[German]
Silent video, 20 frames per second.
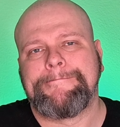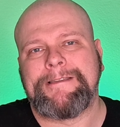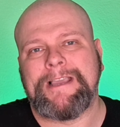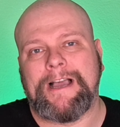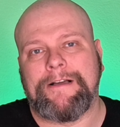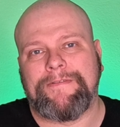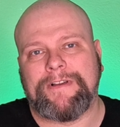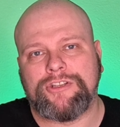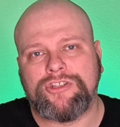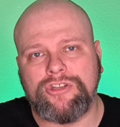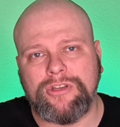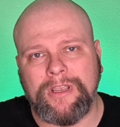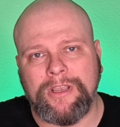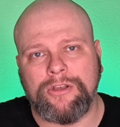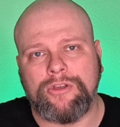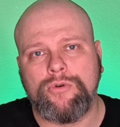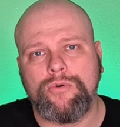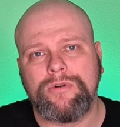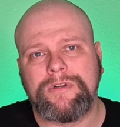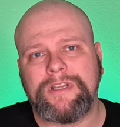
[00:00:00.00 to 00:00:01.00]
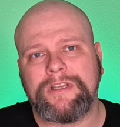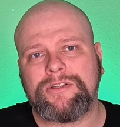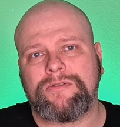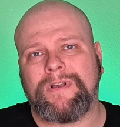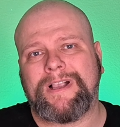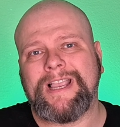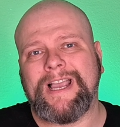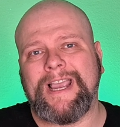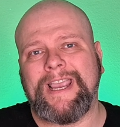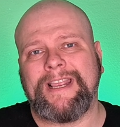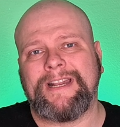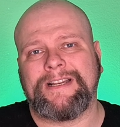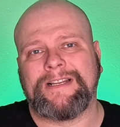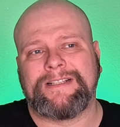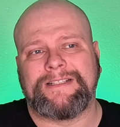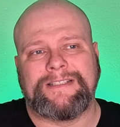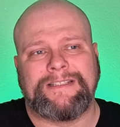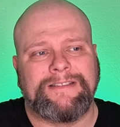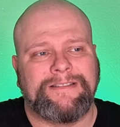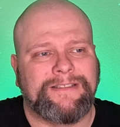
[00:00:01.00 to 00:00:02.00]
ja was äh, Gutes und
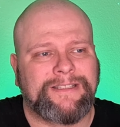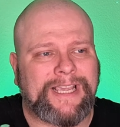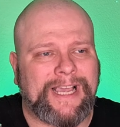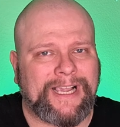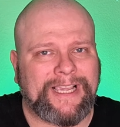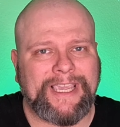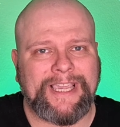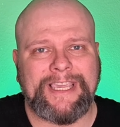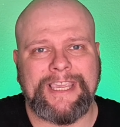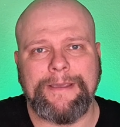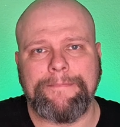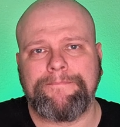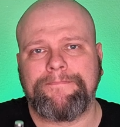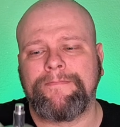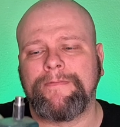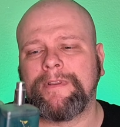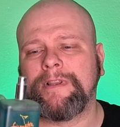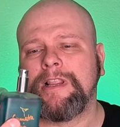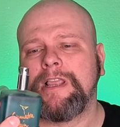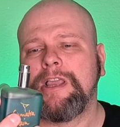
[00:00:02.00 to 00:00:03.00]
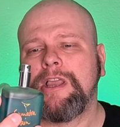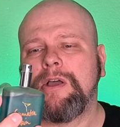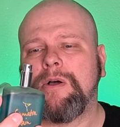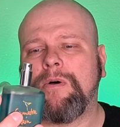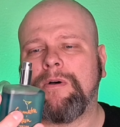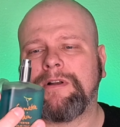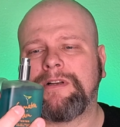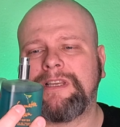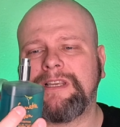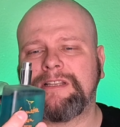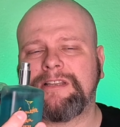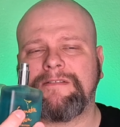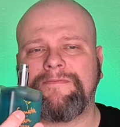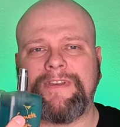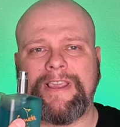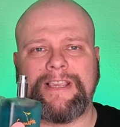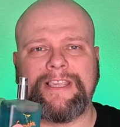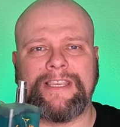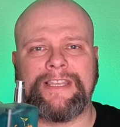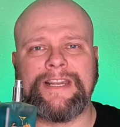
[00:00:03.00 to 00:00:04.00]
keinen ja, gekippten. Und die
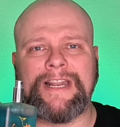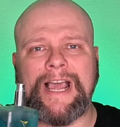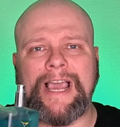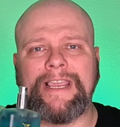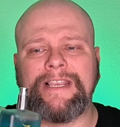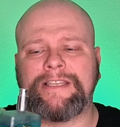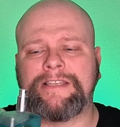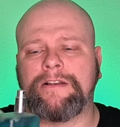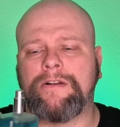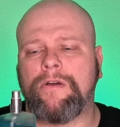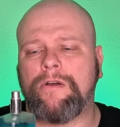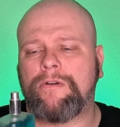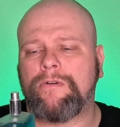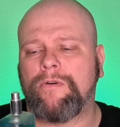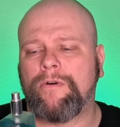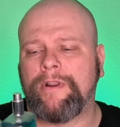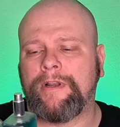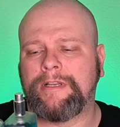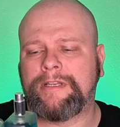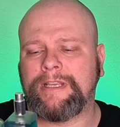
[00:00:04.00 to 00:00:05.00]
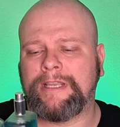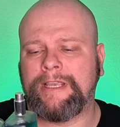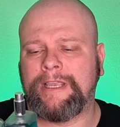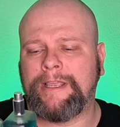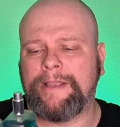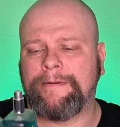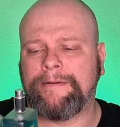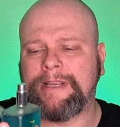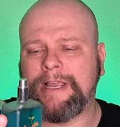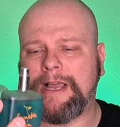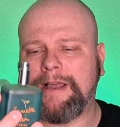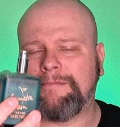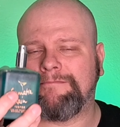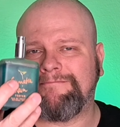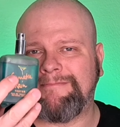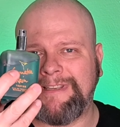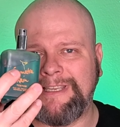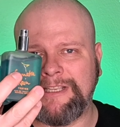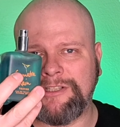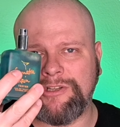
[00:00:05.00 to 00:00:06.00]
sind wirklich nice noch. Und äh, ja,
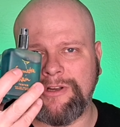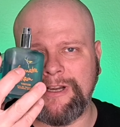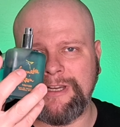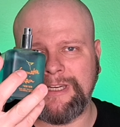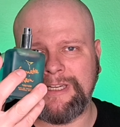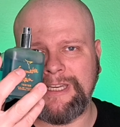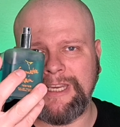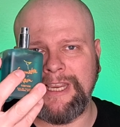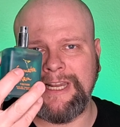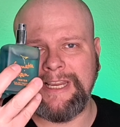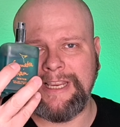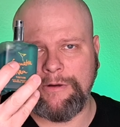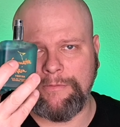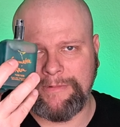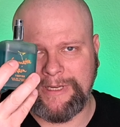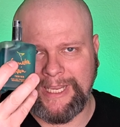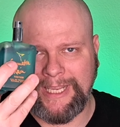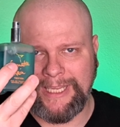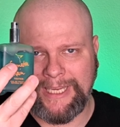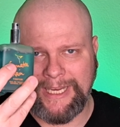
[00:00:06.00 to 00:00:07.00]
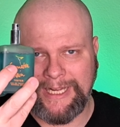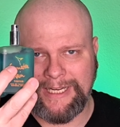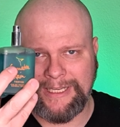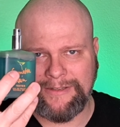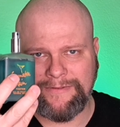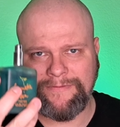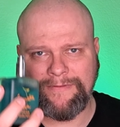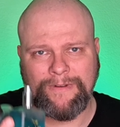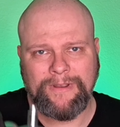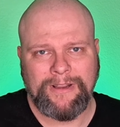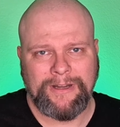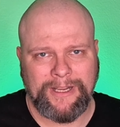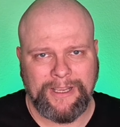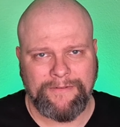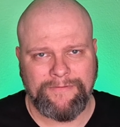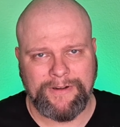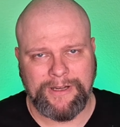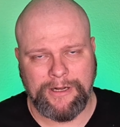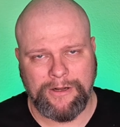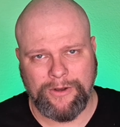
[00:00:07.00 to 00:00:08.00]
ihr solltet den hier, um den geht es,
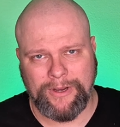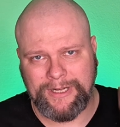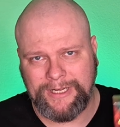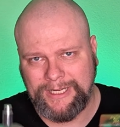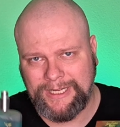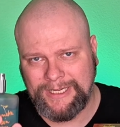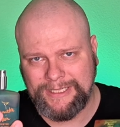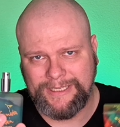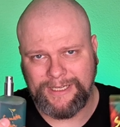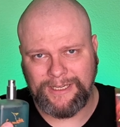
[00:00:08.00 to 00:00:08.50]
ne, für die Leute, die